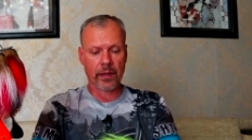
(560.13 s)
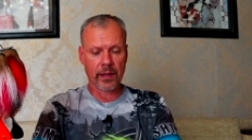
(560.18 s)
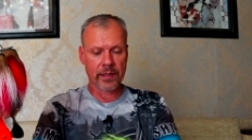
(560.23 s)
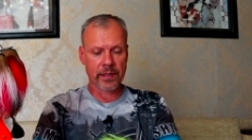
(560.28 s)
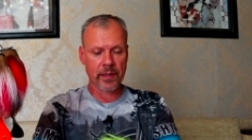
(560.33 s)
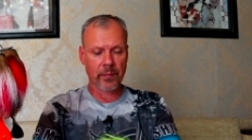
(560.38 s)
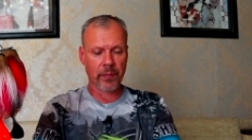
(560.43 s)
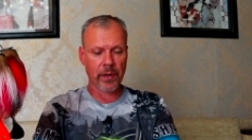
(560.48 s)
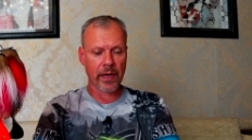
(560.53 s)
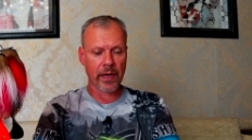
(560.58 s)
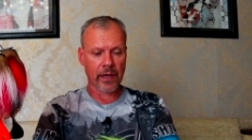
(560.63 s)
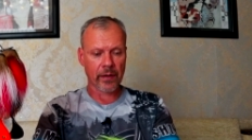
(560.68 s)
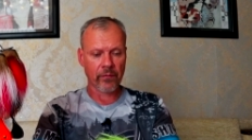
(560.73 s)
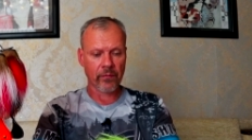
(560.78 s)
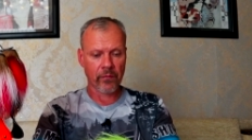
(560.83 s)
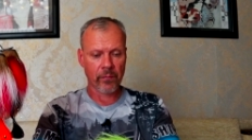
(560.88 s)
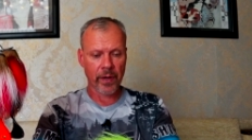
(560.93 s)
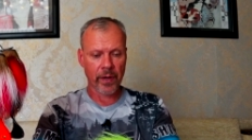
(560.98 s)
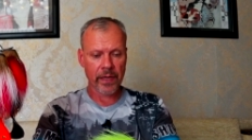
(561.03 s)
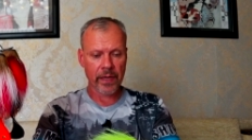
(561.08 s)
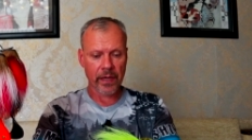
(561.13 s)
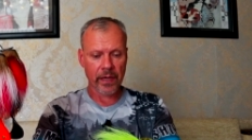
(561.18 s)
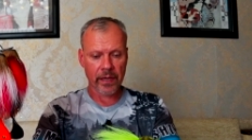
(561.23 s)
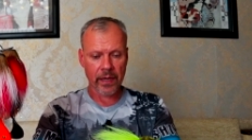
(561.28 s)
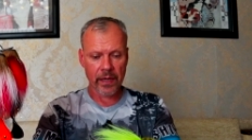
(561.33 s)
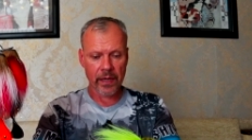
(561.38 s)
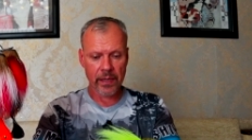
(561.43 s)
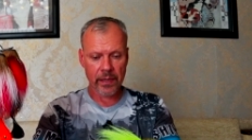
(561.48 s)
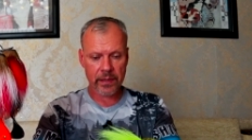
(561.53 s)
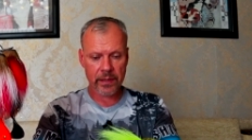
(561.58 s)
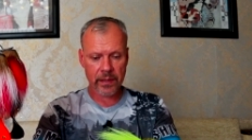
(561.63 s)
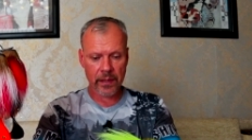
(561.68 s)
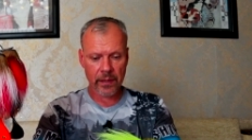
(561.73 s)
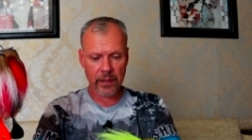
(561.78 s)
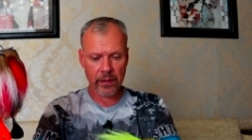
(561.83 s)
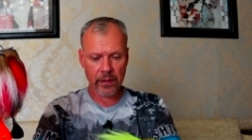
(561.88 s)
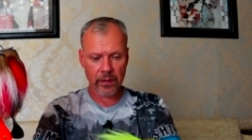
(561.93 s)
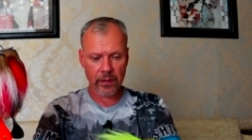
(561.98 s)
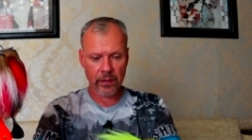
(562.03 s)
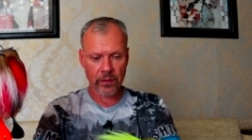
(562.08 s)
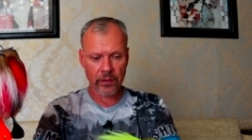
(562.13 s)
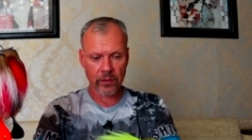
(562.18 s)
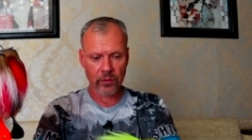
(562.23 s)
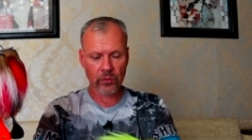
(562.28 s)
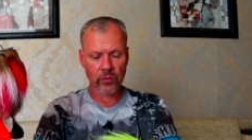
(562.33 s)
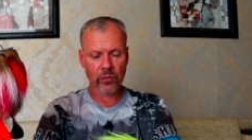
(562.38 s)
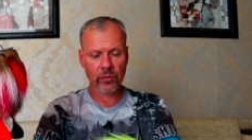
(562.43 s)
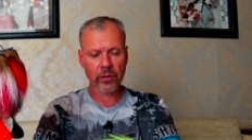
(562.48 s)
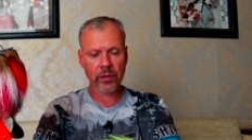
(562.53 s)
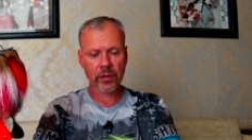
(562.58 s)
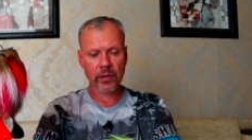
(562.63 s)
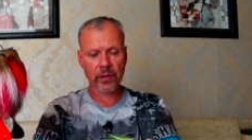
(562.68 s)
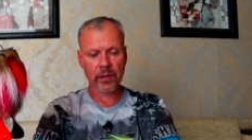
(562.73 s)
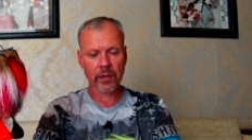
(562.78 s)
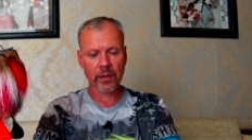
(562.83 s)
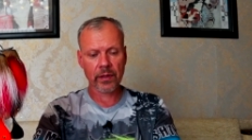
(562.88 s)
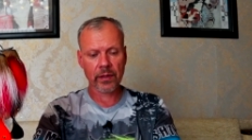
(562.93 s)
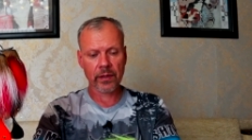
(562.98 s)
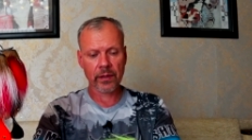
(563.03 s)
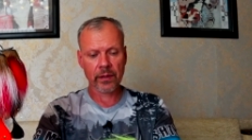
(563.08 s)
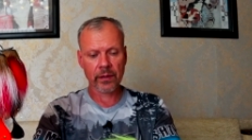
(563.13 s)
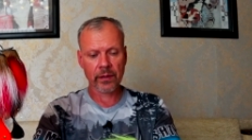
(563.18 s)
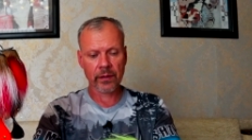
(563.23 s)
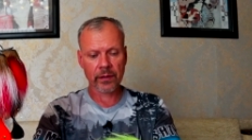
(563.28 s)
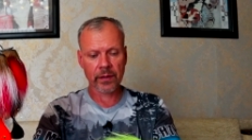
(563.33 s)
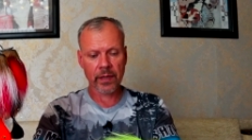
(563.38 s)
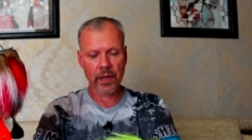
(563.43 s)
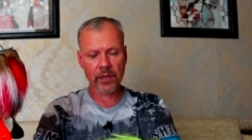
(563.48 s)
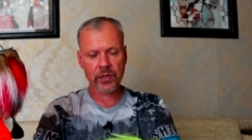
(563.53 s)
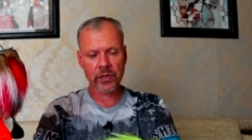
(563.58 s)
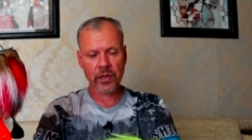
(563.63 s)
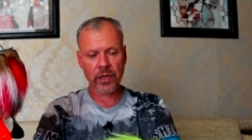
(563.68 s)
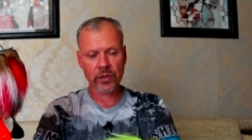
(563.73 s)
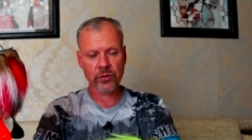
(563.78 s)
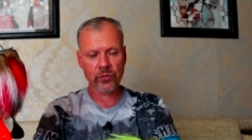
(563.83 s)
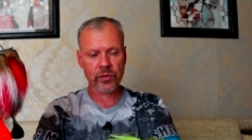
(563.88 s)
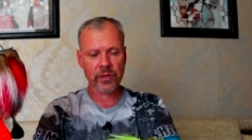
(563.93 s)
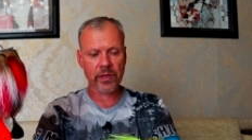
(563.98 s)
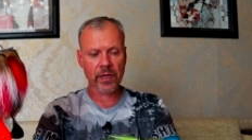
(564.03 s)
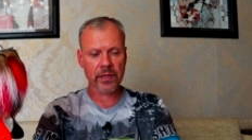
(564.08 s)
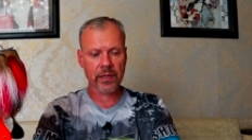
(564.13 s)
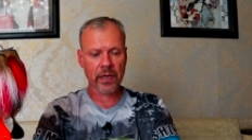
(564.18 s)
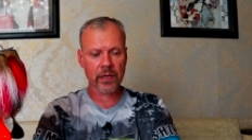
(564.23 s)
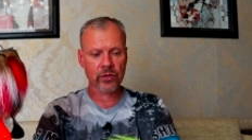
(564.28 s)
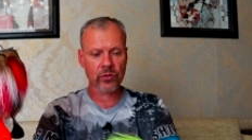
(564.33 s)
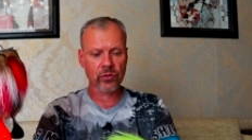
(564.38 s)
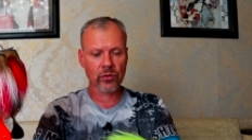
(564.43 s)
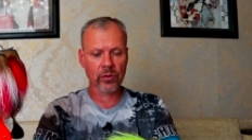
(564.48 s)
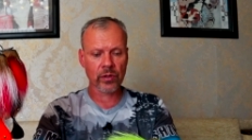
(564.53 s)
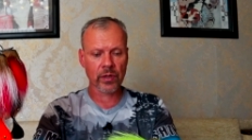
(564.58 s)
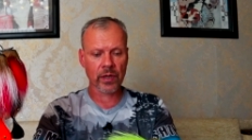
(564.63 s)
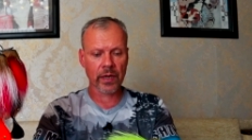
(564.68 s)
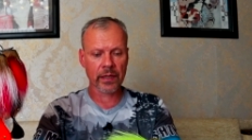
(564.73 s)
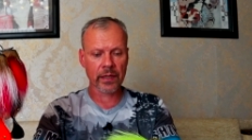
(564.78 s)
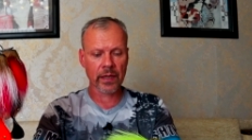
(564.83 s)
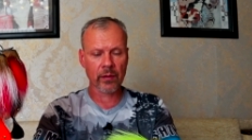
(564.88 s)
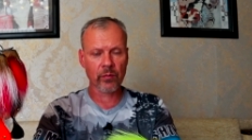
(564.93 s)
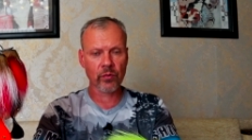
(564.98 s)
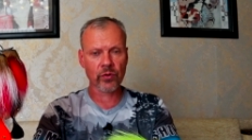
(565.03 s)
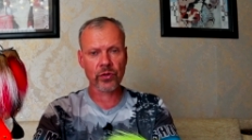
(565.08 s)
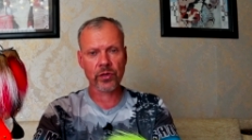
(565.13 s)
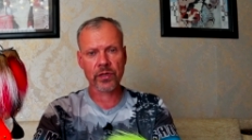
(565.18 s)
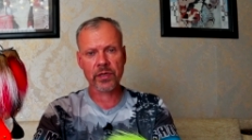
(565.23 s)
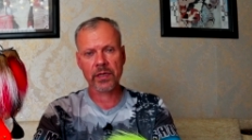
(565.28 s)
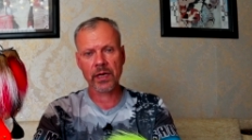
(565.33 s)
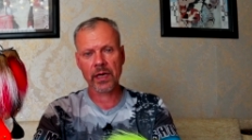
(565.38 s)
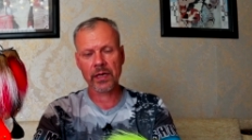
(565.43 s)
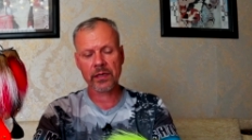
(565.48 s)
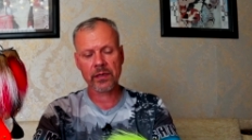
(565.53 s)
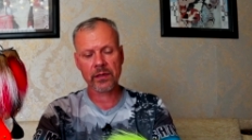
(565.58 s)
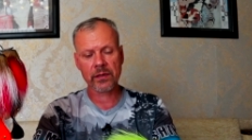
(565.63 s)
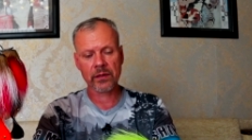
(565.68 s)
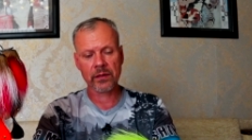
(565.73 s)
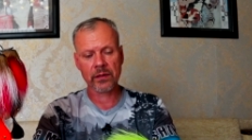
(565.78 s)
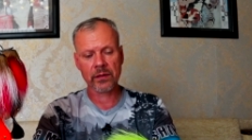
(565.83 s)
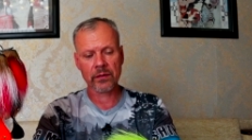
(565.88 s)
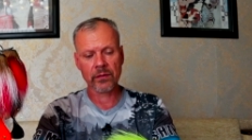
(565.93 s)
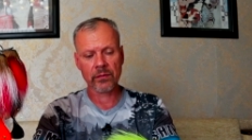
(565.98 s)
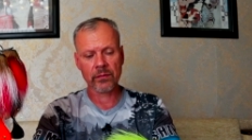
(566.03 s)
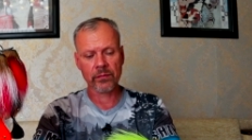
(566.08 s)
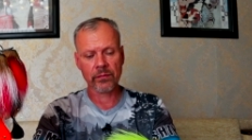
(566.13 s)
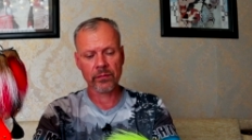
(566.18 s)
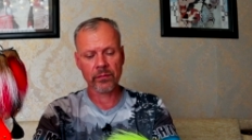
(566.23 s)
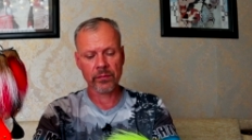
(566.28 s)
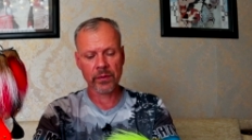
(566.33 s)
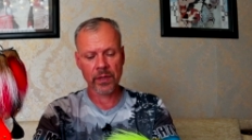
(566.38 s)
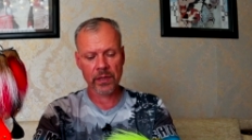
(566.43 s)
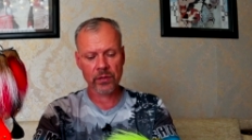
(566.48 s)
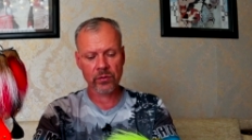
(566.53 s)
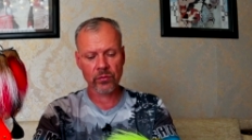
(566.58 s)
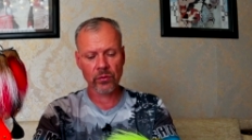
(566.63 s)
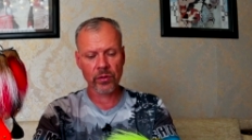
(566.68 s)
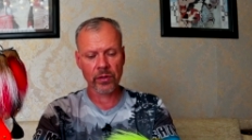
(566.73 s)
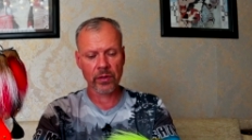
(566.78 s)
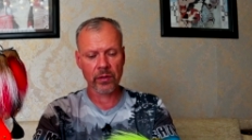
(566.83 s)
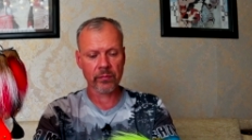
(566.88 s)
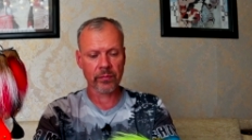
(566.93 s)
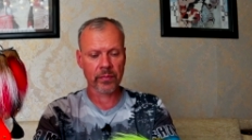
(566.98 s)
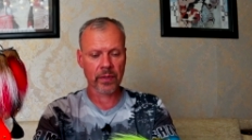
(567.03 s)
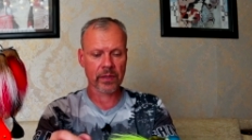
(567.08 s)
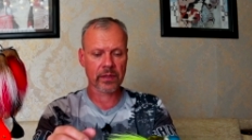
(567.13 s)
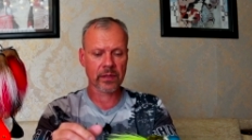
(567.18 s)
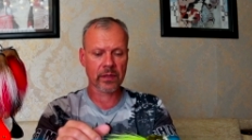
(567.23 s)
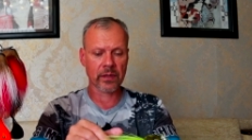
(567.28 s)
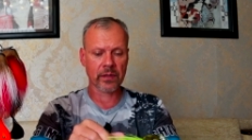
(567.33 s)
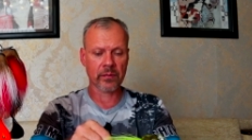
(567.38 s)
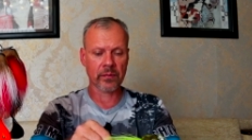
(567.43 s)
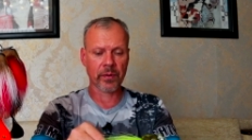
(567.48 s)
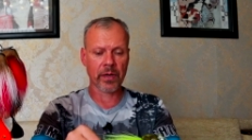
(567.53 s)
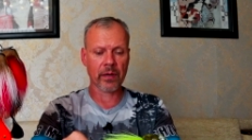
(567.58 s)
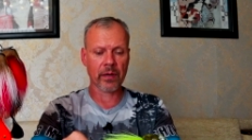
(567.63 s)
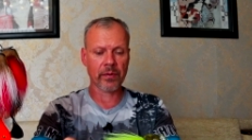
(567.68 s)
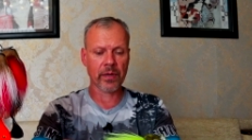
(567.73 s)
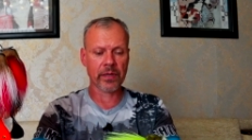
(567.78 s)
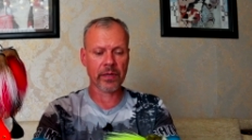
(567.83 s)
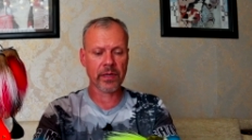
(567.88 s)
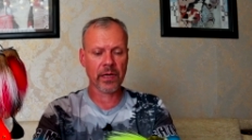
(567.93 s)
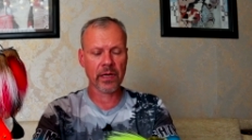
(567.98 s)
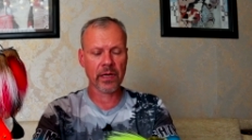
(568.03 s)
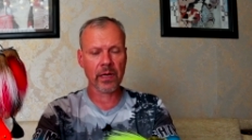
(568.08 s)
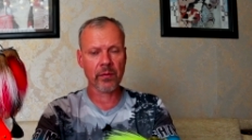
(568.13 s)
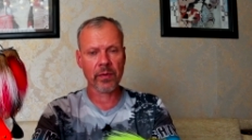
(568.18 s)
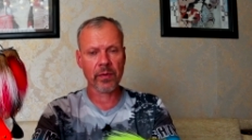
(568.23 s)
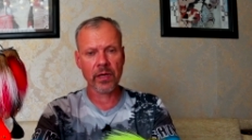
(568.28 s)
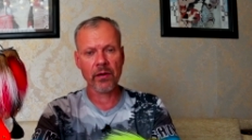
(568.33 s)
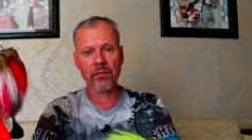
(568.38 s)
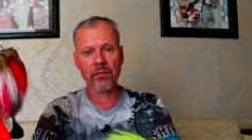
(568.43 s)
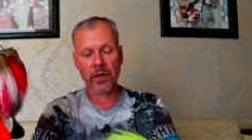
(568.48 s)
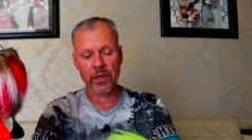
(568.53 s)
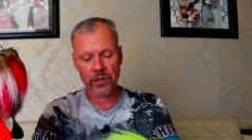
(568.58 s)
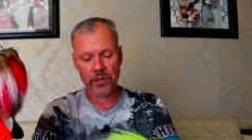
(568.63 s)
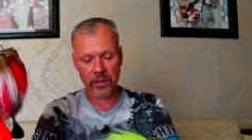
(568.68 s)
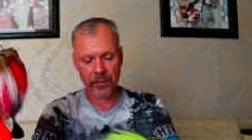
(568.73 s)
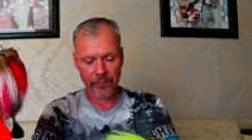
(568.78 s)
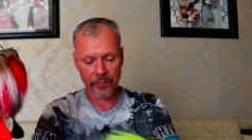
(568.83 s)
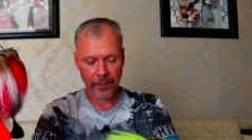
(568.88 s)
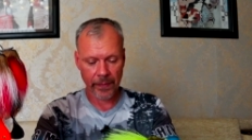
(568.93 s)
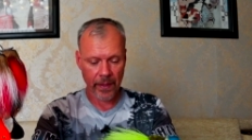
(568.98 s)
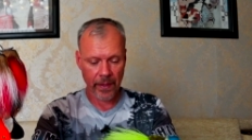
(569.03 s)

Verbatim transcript: экземпляром в моей коллекции. Но э, также хочу сказать, что она может стать э, достойным, так сказать, приобретением и вашей.